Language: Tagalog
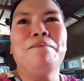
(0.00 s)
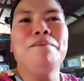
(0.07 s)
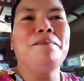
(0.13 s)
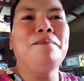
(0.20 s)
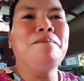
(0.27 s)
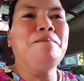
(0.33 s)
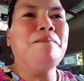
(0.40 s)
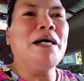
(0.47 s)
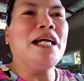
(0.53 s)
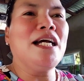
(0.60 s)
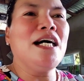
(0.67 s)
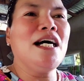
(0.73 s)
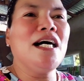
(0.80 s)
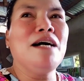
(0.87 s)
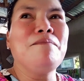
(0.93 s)

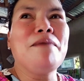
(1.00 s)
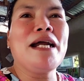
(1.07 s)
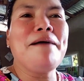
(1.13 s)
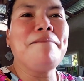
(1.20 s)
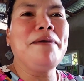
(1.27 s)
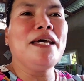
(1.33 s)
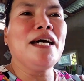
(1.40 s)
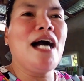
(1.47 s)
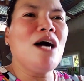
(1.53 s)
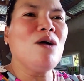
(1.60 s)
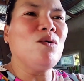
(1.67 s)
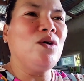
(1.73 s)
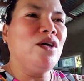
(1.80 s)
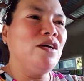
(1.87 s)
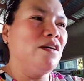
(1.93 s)
parang maraming
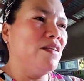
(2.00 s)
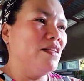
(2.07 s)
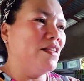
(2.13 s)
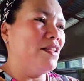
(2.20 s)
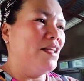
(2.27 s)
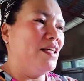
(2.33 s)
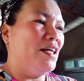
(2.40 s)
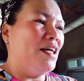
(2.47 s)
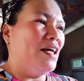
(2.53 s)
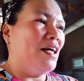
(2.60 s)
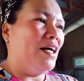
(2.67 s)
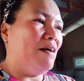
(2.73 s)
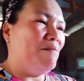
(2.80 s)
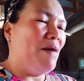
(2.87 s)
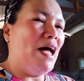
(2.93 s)
kahoy.
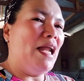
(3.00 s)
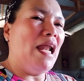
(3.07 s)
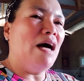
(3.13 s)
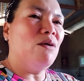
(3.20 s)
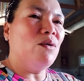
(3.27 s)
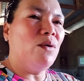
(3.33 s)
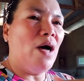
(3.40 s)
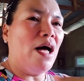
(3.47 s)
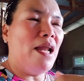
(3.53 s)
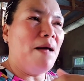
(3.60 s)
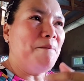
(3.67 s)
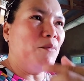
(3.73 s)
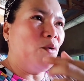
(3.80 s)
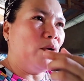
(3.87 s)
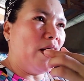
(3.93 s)
Um, alam ko
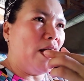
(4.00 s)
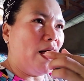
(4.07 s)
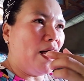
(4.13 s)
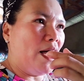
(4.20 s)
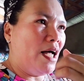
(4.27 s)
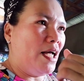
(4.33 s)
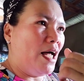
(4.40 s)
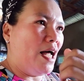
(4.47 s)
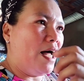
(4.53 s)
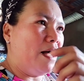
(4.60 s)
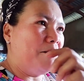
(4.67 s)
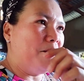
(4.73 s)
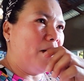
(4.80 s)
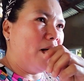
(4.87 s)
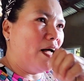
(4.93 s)
alam ko na ang
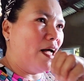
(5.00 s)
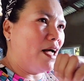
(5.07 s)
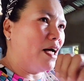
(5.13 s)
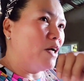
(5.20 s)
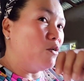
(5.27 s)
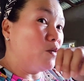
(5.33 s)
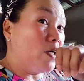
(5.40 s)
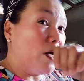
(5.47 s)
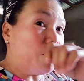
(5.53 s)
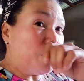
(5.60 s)
mga ganun-ganun